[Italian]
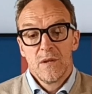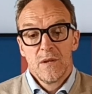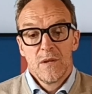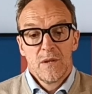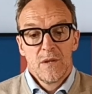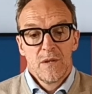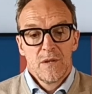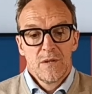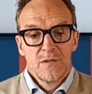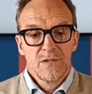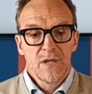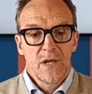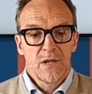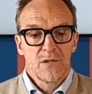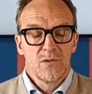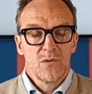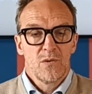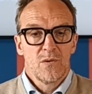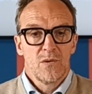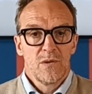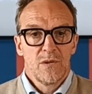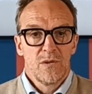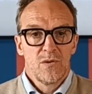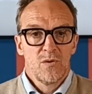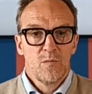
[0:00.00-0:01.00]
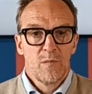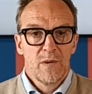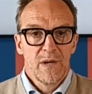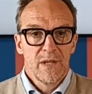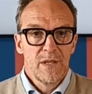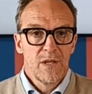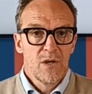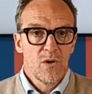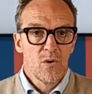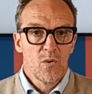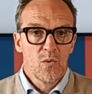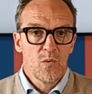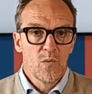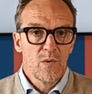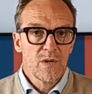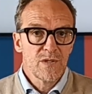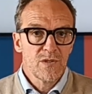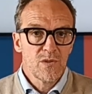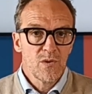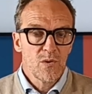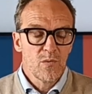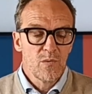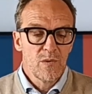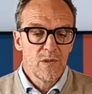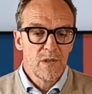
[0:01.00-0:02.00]
Certo, i numeri dicono
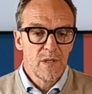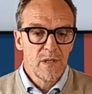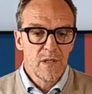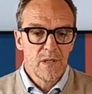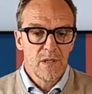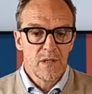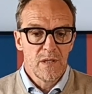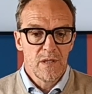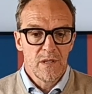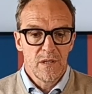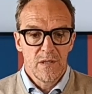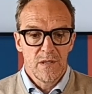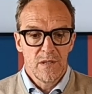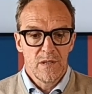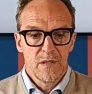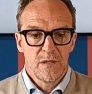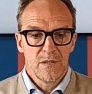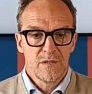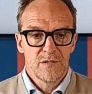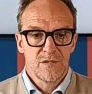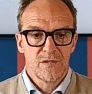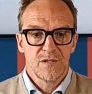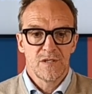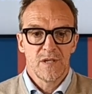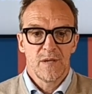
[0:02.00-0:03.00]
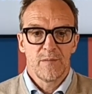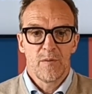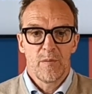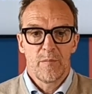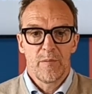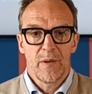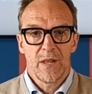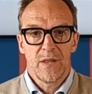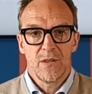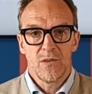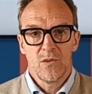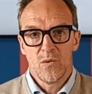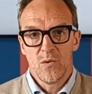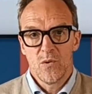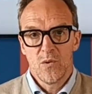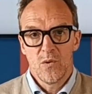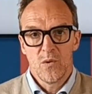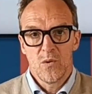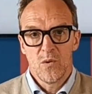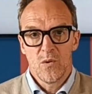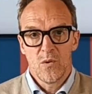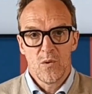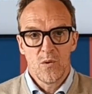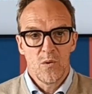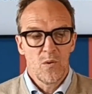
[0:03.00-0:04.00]
questo, quindi ci stiamo
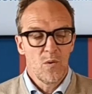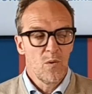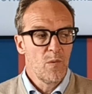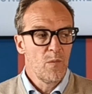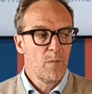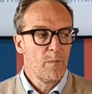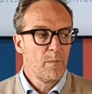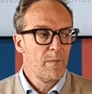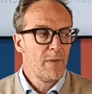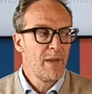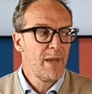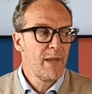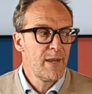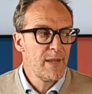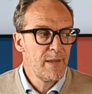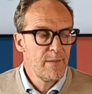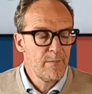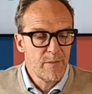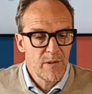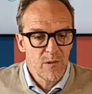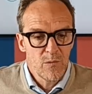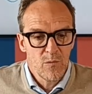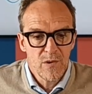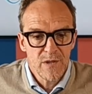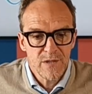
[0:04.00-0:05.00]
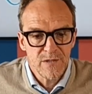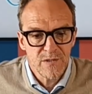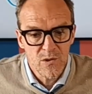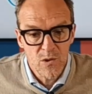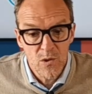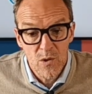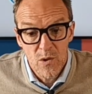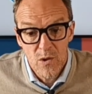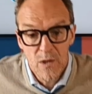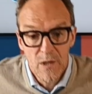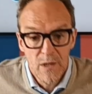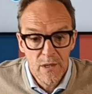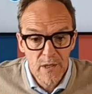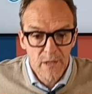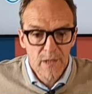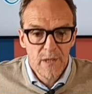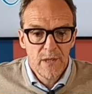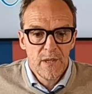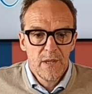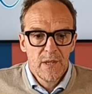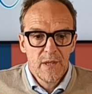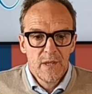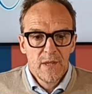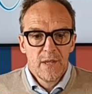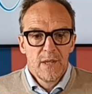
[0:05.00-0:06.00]
preparando bene per questo.
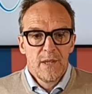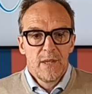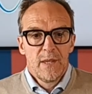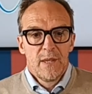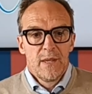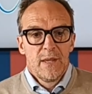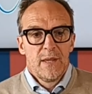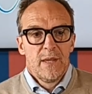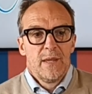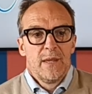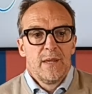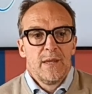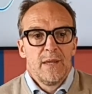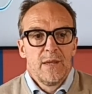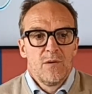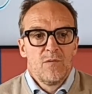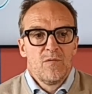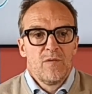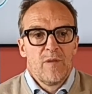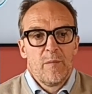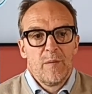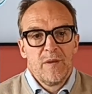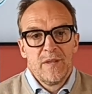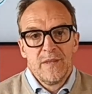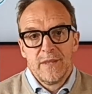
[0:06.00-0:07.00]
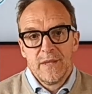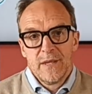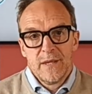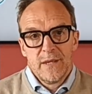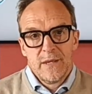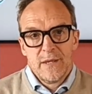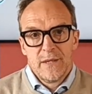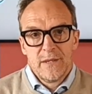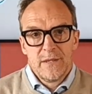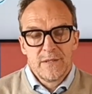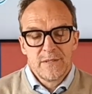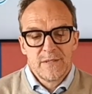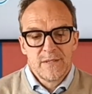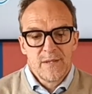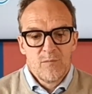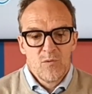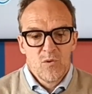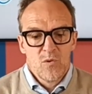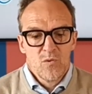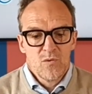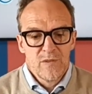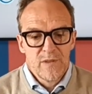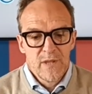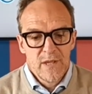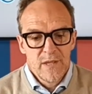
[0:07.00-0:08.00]
Eh, ovviamente siamo
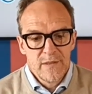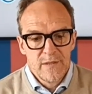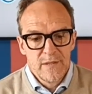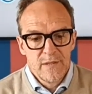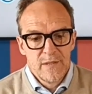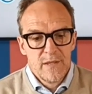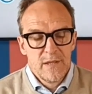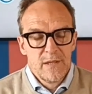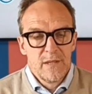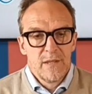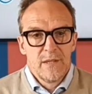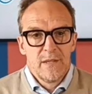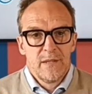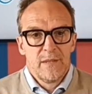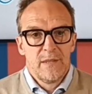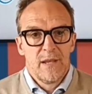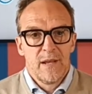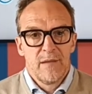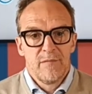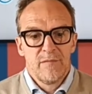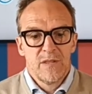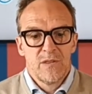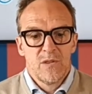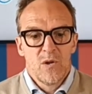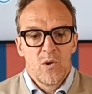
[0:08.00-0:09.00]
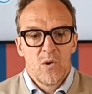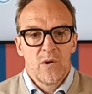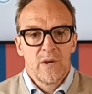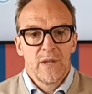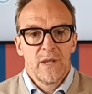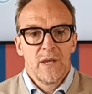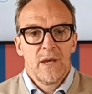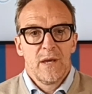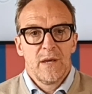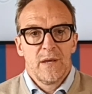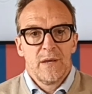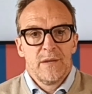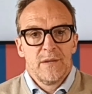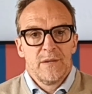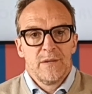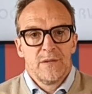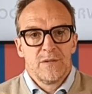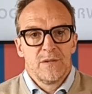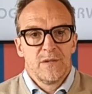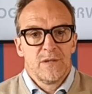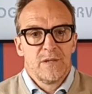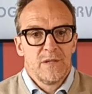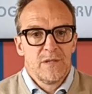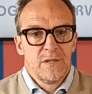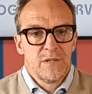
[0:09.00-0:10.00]
contenti de- della vittoria,
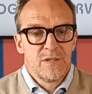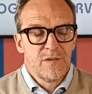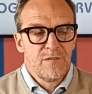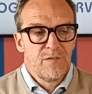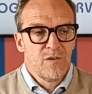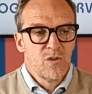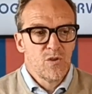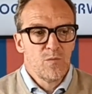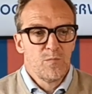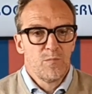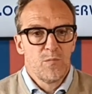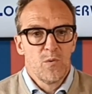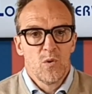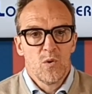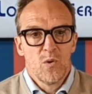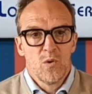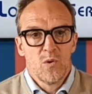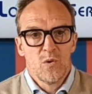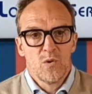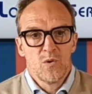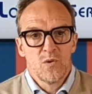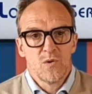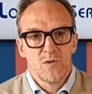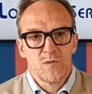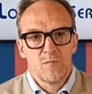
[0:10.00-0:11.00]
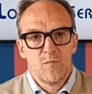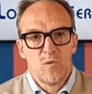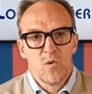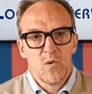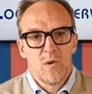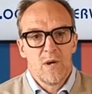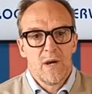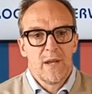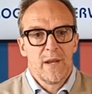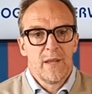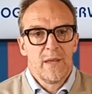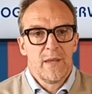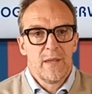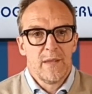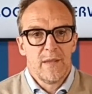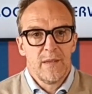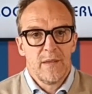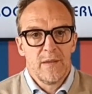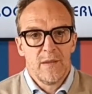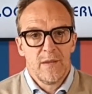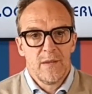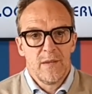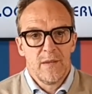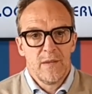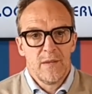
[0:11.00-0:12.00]
che ci ha fatto un po'
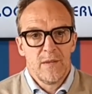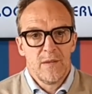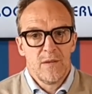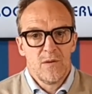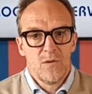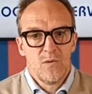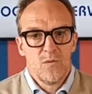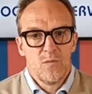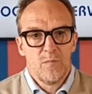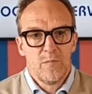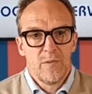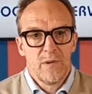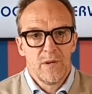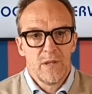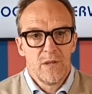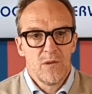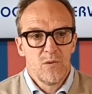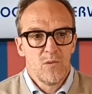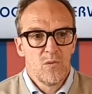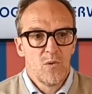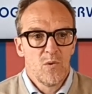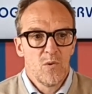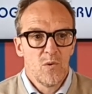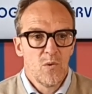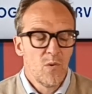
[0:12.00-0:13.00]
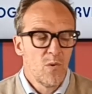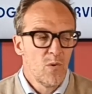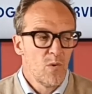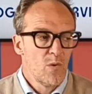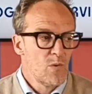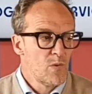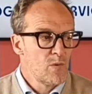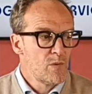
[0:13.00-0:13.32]
sbloccare un periodo